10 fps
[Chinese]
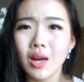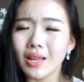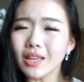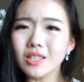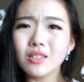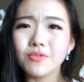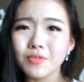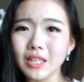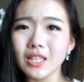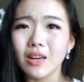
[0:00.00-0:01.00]
它真的
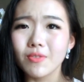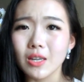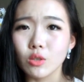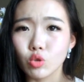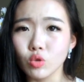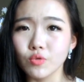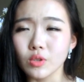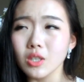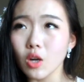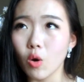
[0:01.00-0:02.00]
非常非常的舒服，
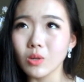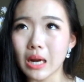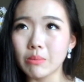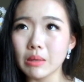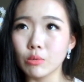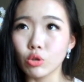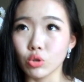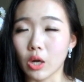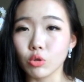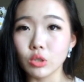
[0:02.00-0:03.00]
那个红茶面膜主
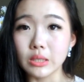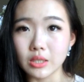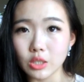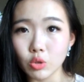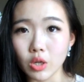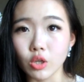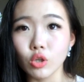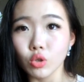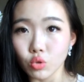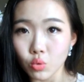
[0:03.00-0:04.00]
要就是滋润、
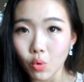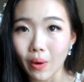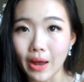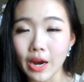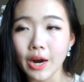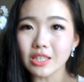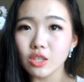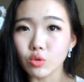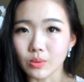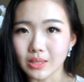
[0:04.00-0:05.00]
舒缓，那
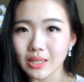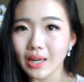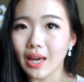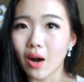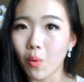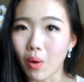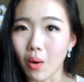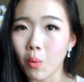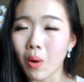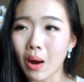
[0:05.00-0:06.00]
种清凉
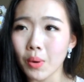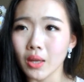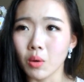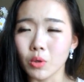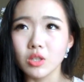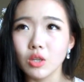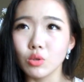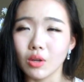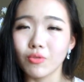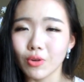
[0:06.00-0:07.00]
黄瓜味的。我真的
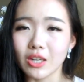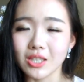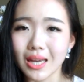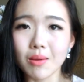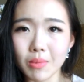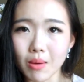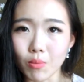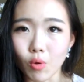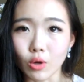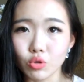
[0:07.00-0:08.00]
觉得 Fresh 家的面
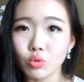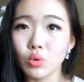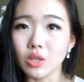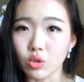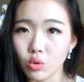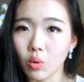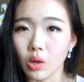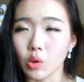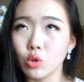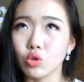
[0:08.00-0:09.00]
膜，就如果你用了，
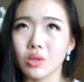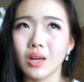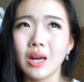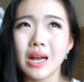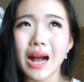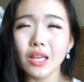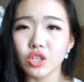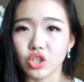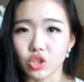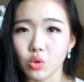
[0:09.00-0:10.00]
你会觉得它的
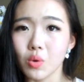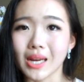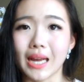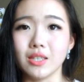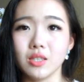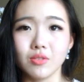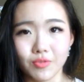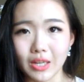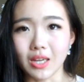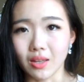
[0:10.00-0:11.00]
使用感真的
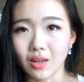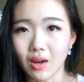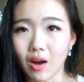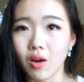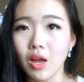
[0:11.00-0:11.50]
非常的好，